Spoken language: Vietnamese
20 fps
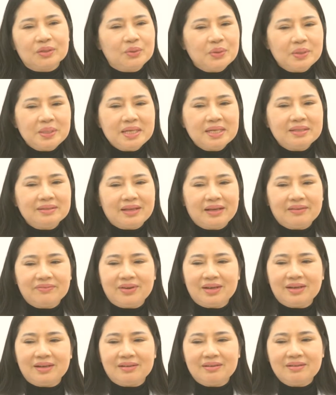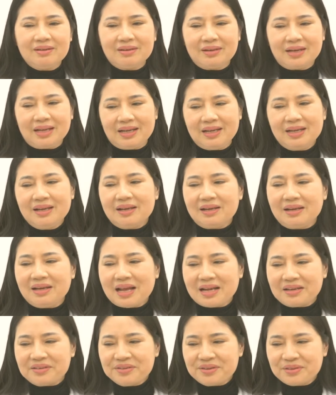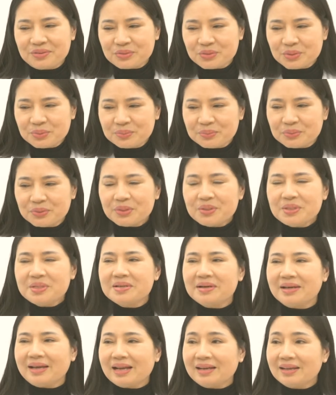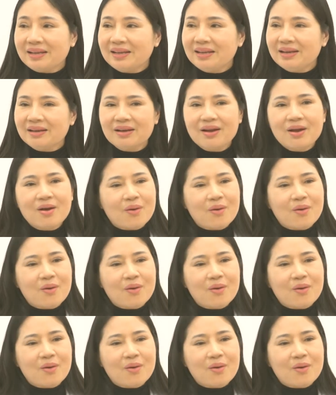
tuy nhiên thành phần đường này là đường dùng cho người ăn kiêng